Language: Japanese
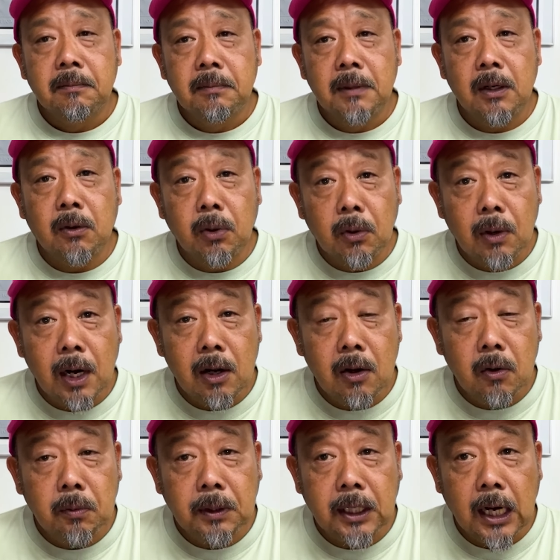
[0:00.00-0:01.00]
まあ、頃合い
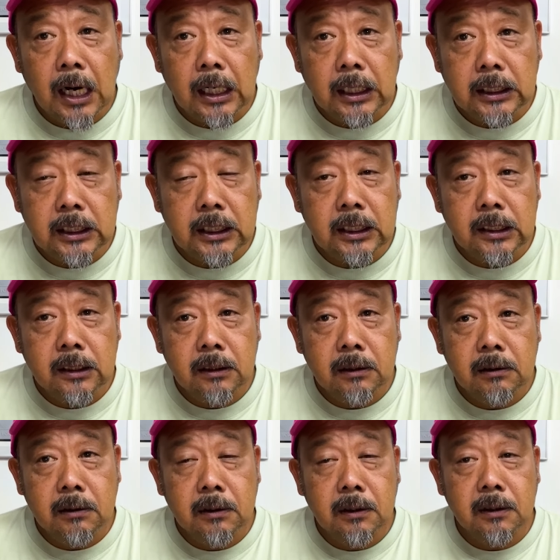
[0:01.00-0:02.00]
を見て
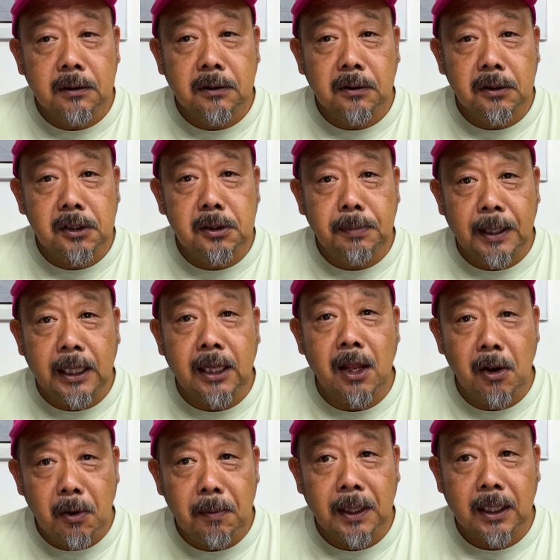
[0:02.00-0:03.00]
アジングの全
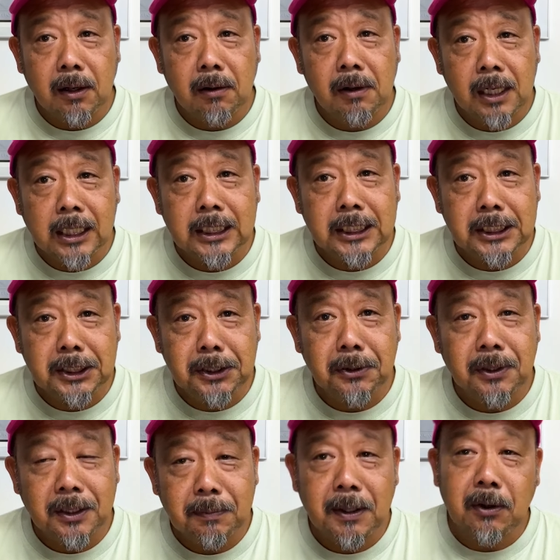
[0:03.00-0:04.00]
てをまたお話ししようかな。